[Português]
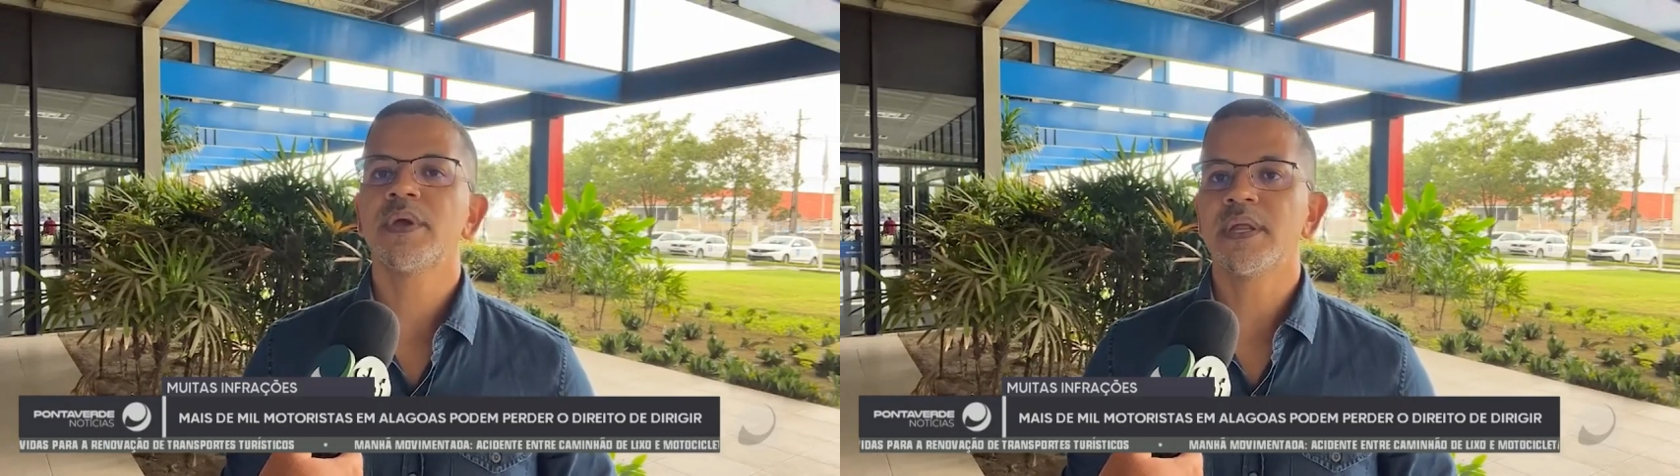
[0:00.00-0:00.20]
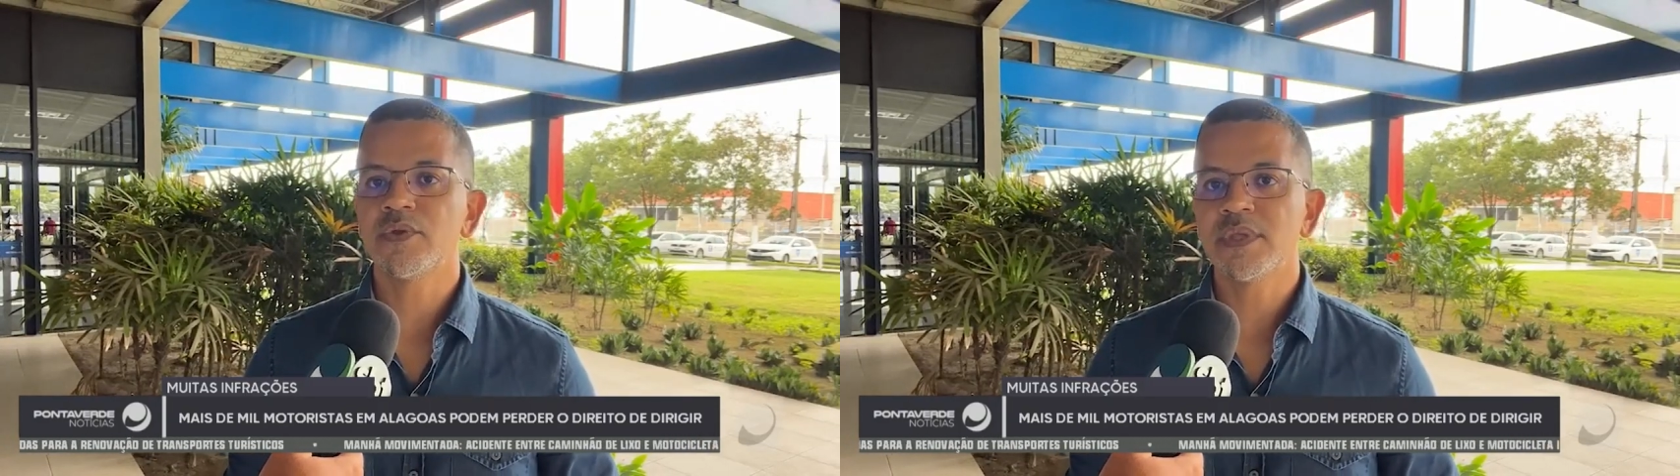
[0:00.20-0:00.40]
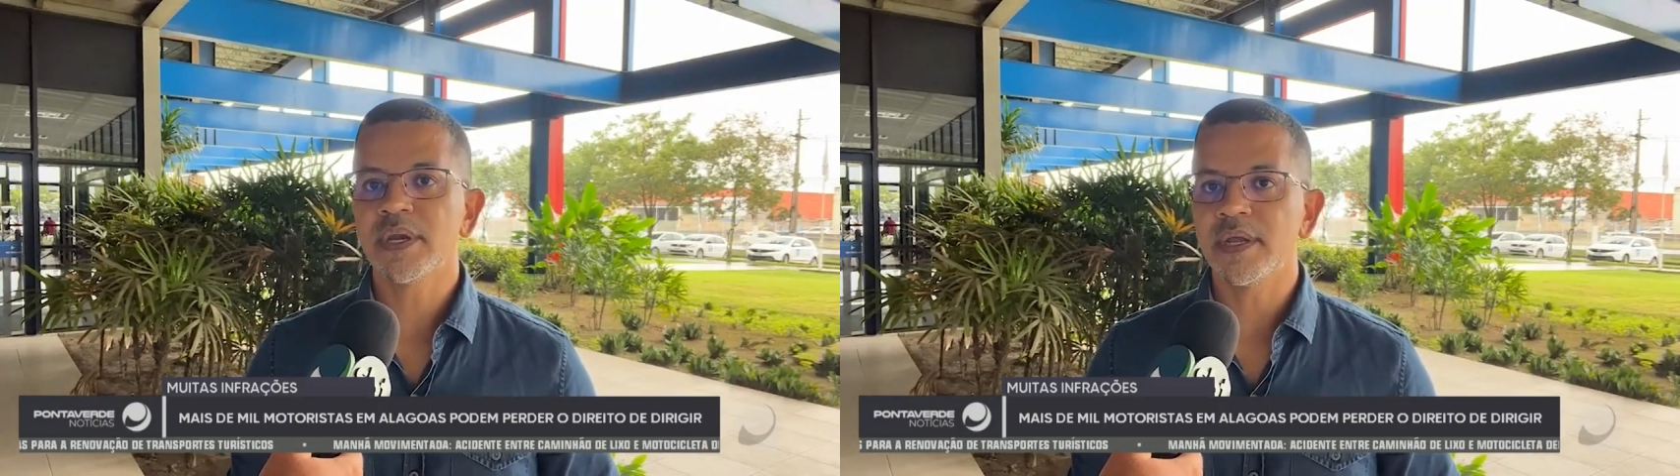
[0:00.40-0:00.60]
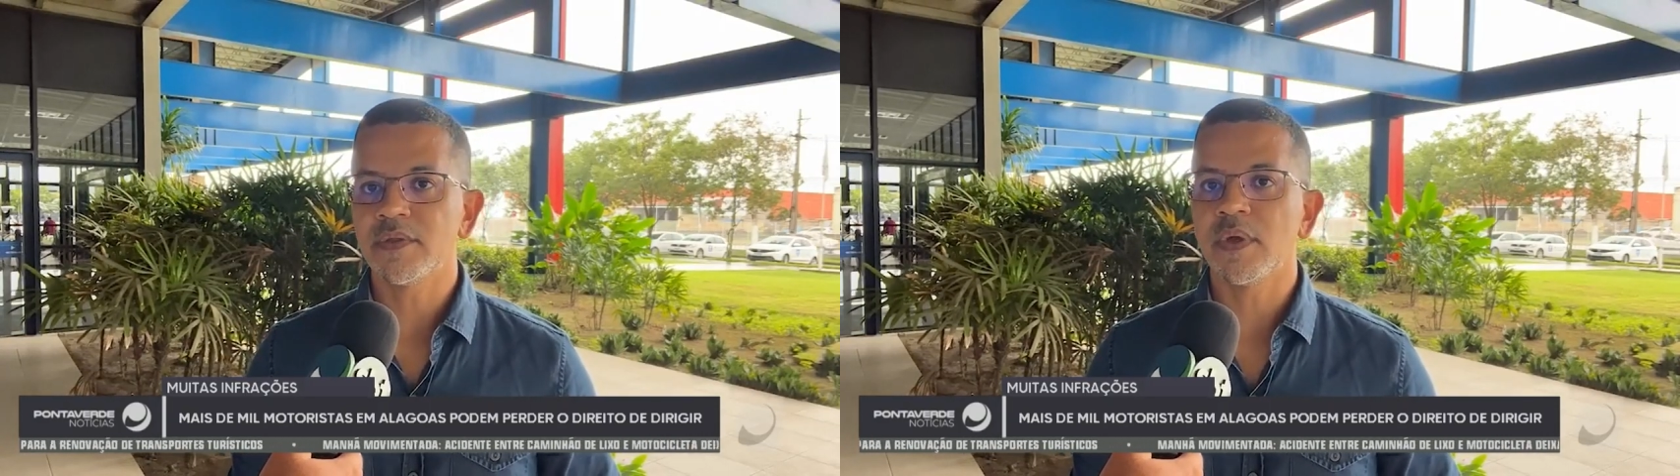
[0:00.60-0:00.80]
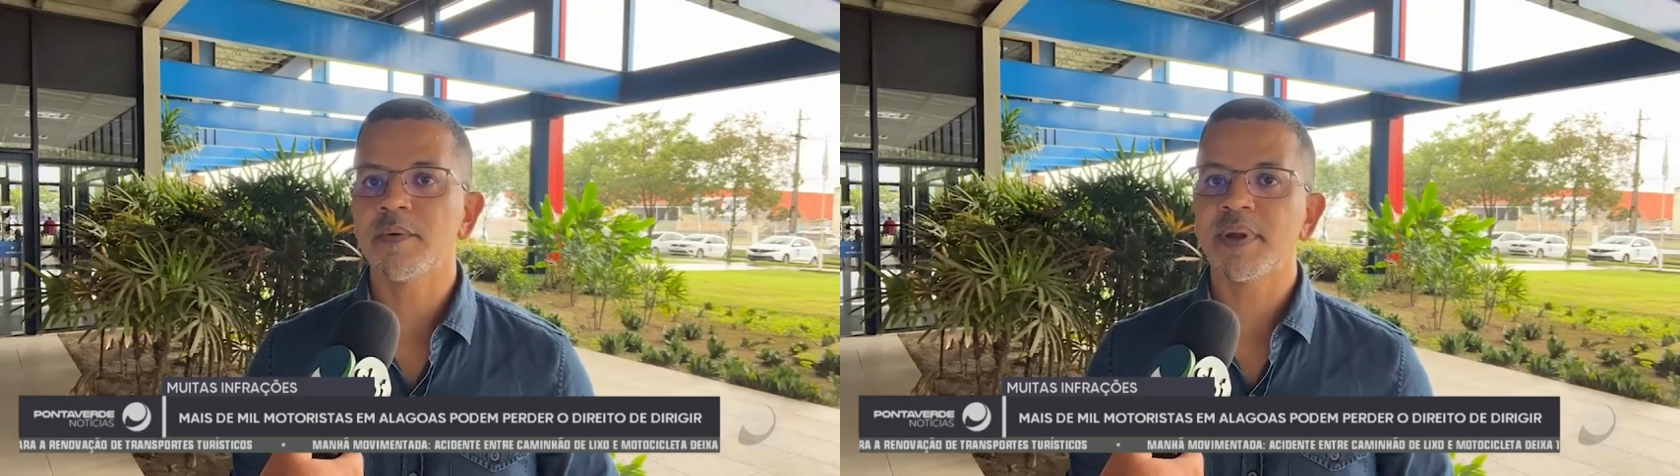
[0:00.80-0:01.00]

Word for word: a ele o direito à